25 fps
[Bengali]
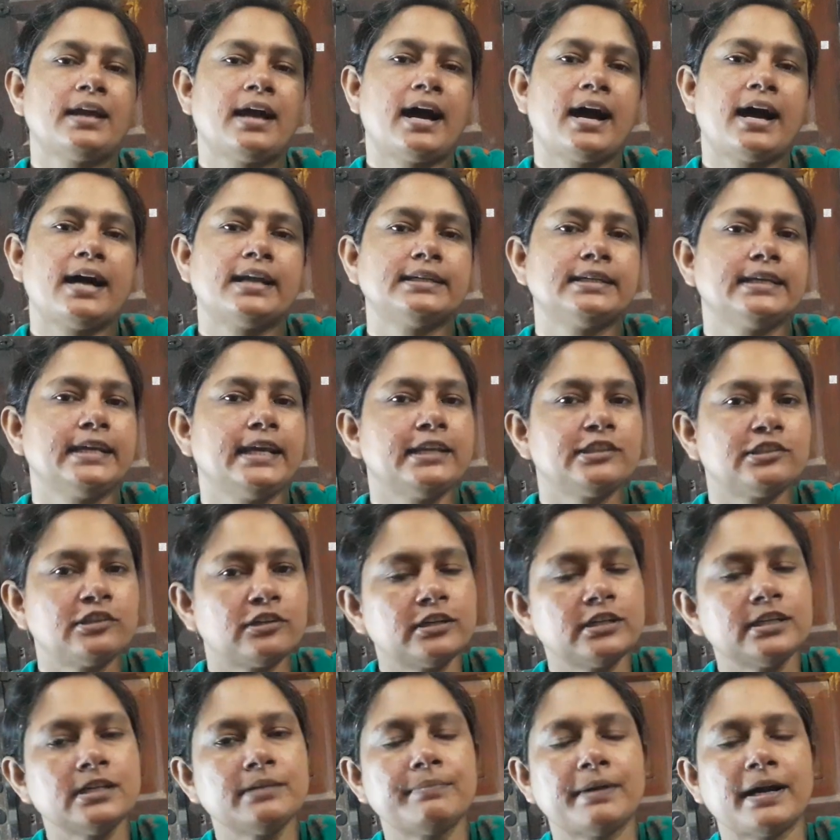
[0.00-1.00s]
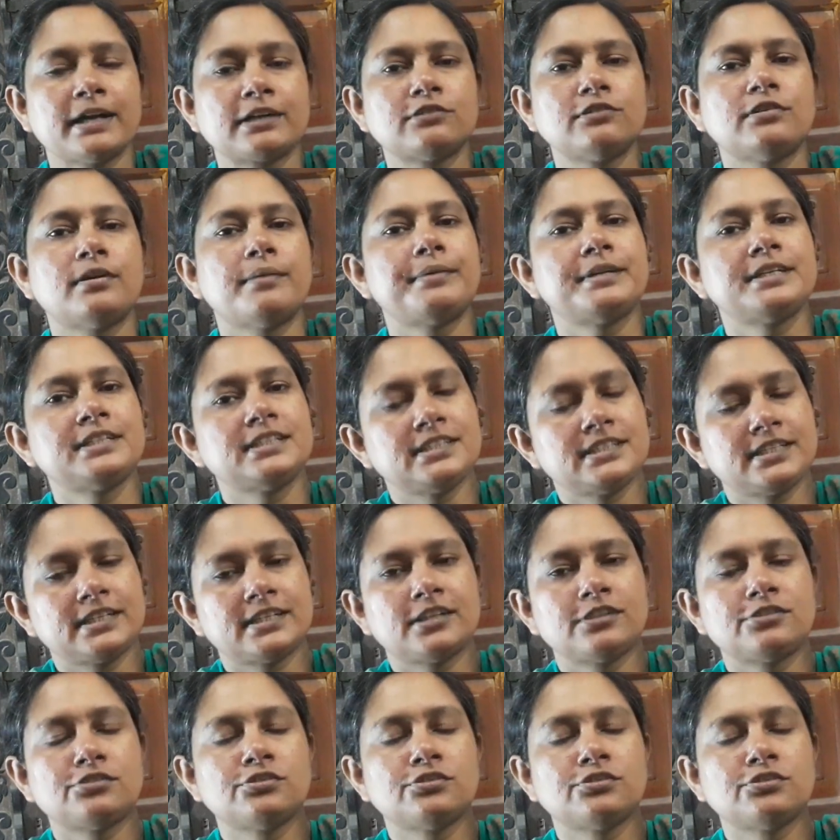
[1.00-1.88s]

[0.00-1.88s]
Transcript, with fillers: আর এ ধরনের বাক্য আবার নিজেরা